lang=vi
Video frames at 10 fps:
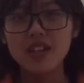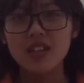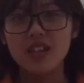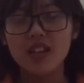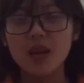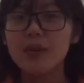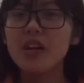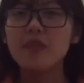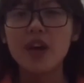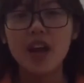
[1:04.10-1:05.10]
nhất. Cảm
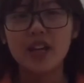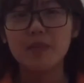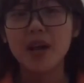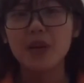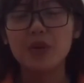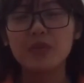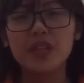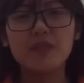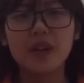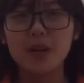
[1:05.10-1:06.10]
ơn và hẹn gặp lại quý
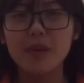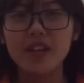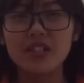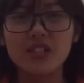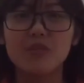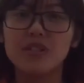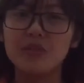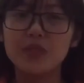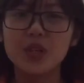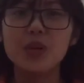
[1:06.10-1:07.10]
vị và các bạn trong những
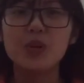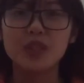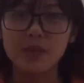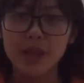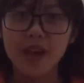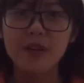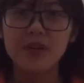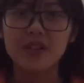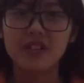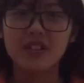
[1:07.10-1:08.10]
video tiếp theo.